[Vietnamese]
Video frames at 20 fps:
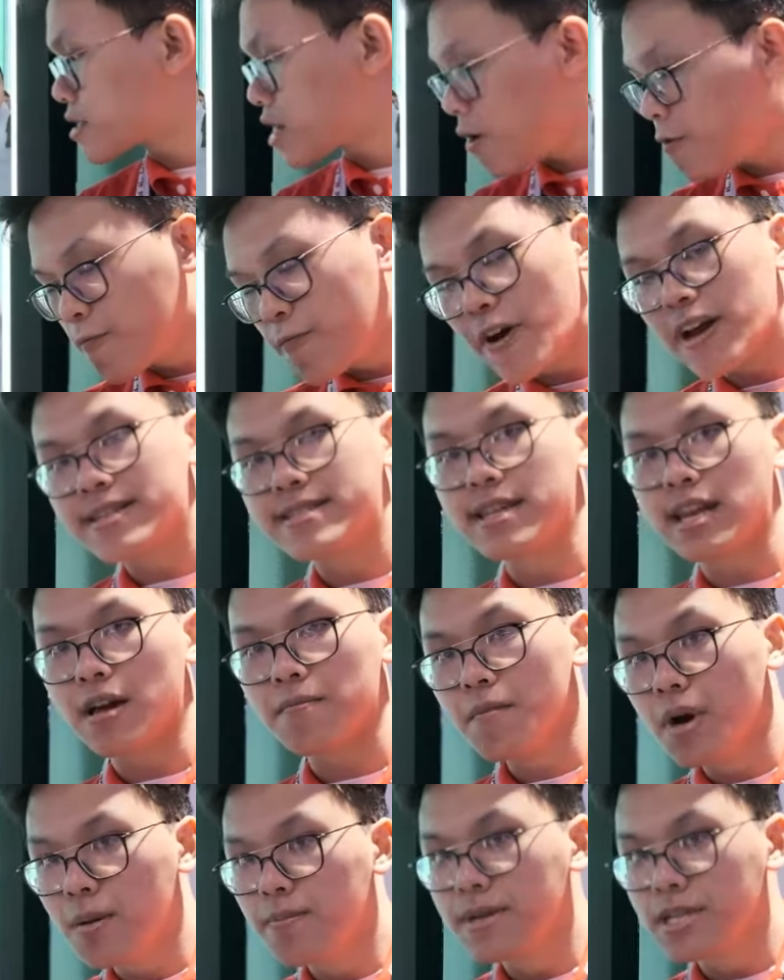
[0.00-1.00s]
Không phải chỉ là
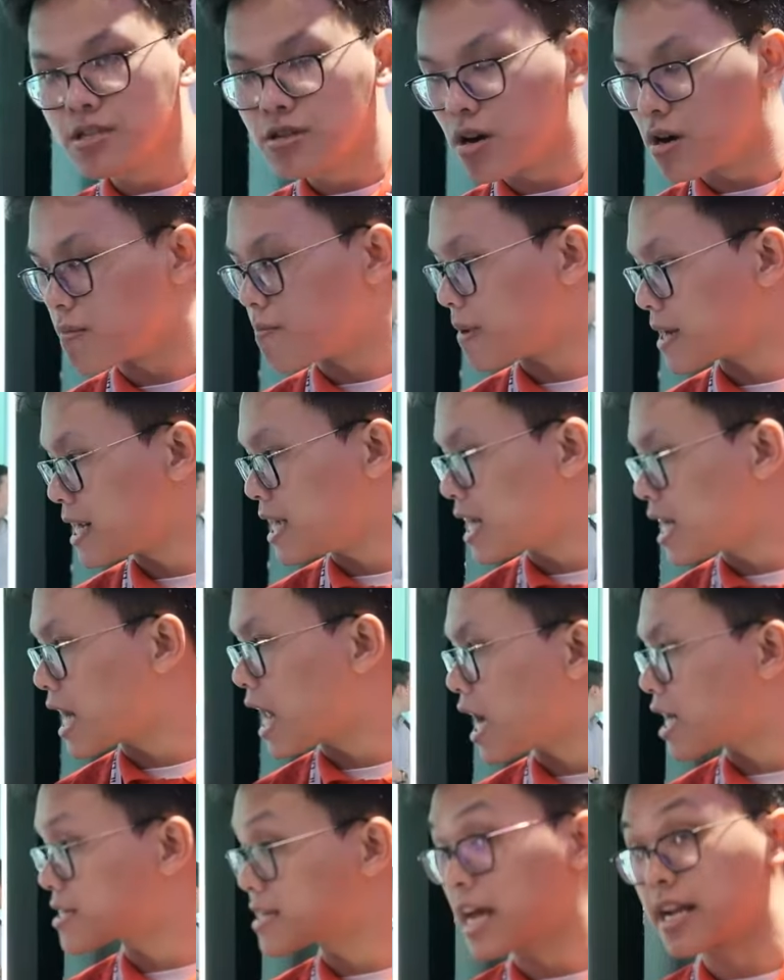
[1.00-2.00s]
bơm bình thường mà đây
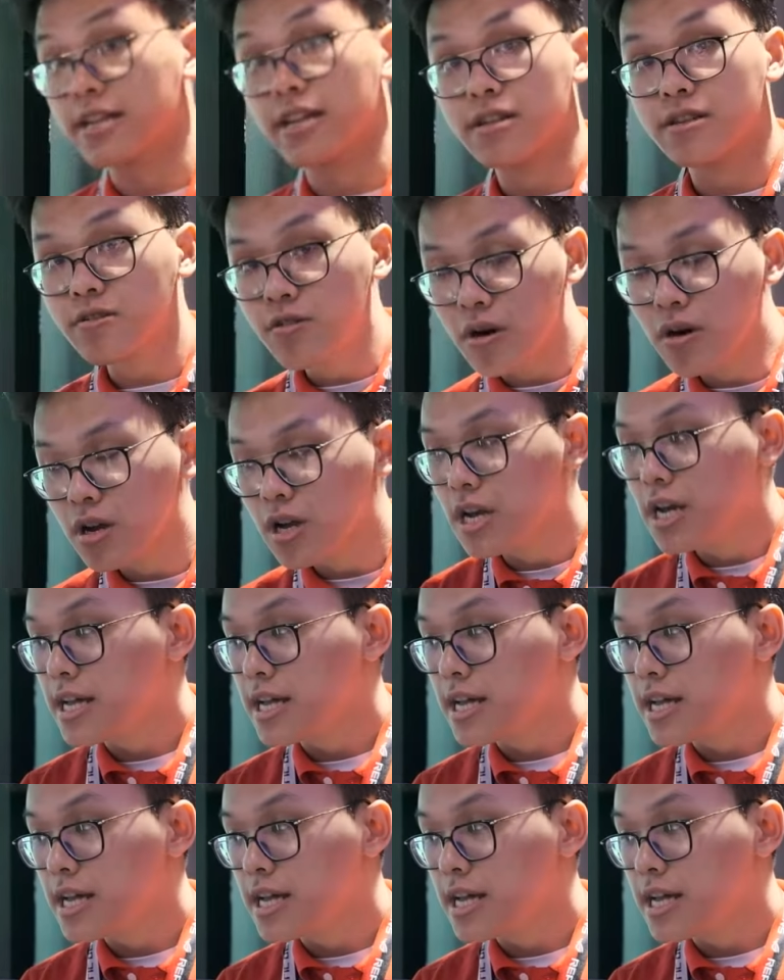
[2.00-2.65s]
là tản nhiệt nước.